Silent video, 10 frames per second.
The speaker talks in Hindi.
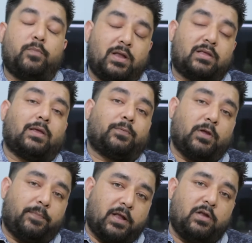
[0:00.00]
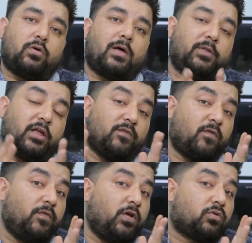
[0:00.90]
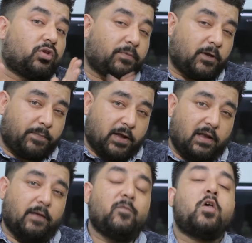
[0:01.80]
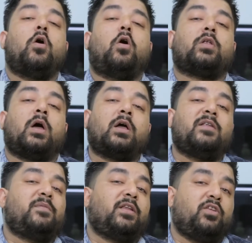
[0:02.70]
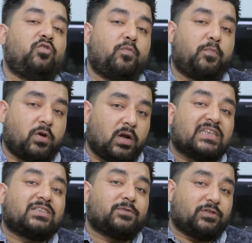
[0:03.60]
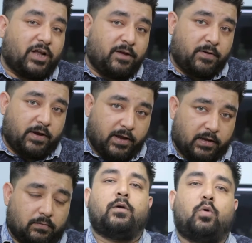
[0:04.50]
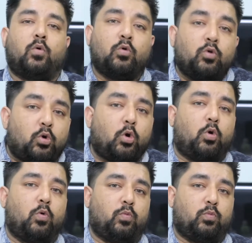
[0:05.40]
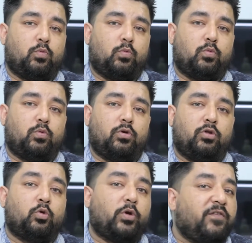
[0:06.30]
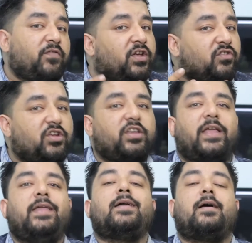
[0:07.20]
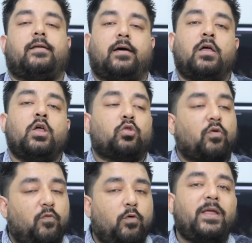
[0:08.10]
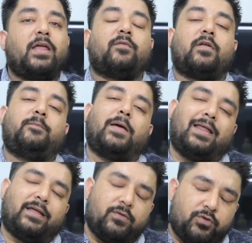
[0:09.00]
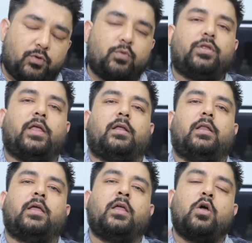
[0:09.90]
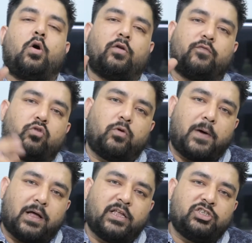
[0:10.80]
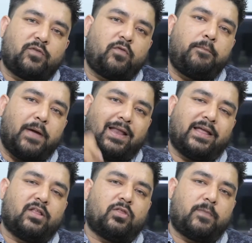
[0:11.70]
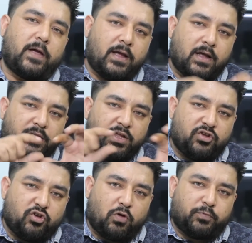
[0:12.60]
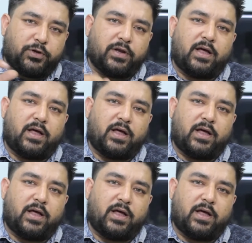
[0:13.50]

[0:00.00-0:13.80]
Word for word: मिले सबसे पहले और आप देखें वो वीडियो सबसे पहले और अगर मेरे जो पुराने सब्सक्राइबर हैं उनको नोटिफिकेशन नहीं आ रहा तो वो भी एक बार बेल आइकन जरूर देख लें और वो दबा दें जब वो बेल आइकन दबाएं अगर नीचे ऑप्शन